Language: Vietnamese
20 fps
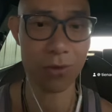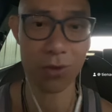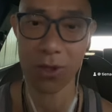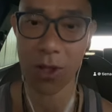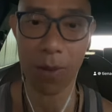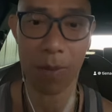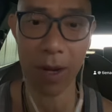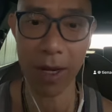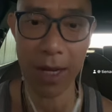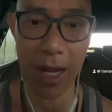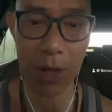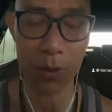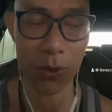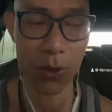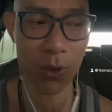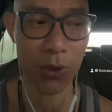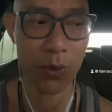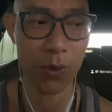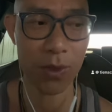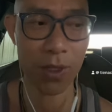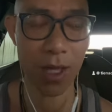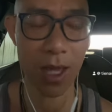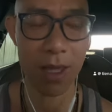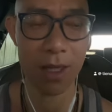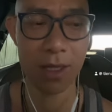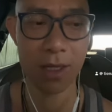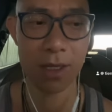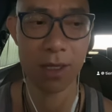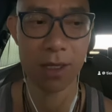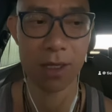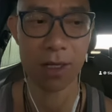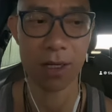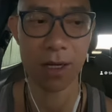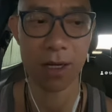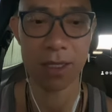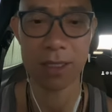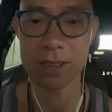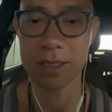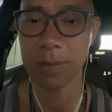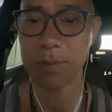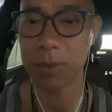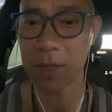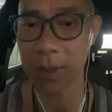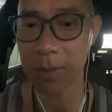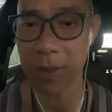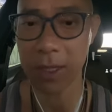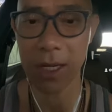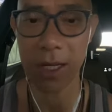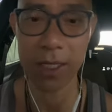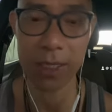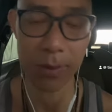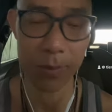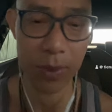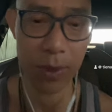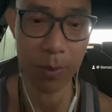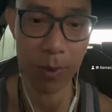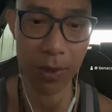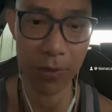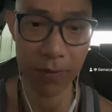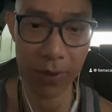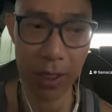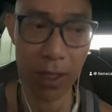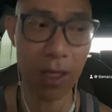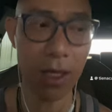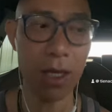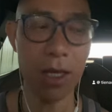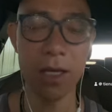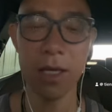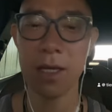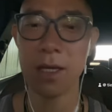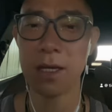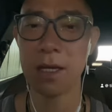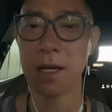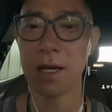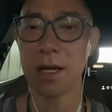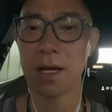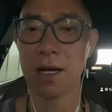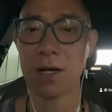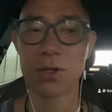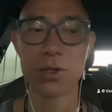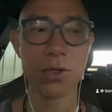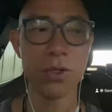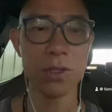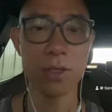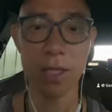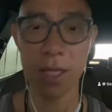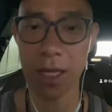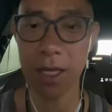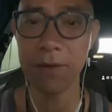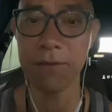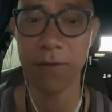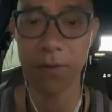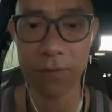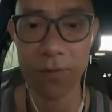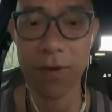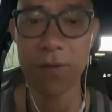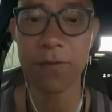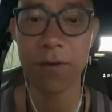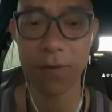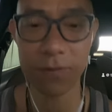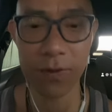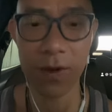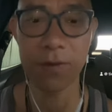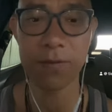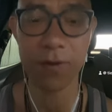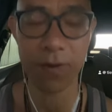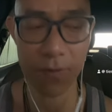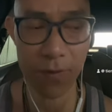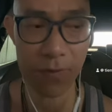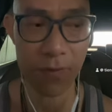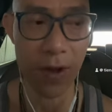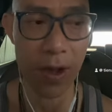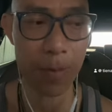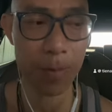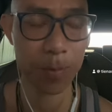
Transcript: nhóm lãnh đạo thôi ok à, xâm chiếm cái này xâm chiếm cái kia à, rửa tiền vân vân vân vân và vân vân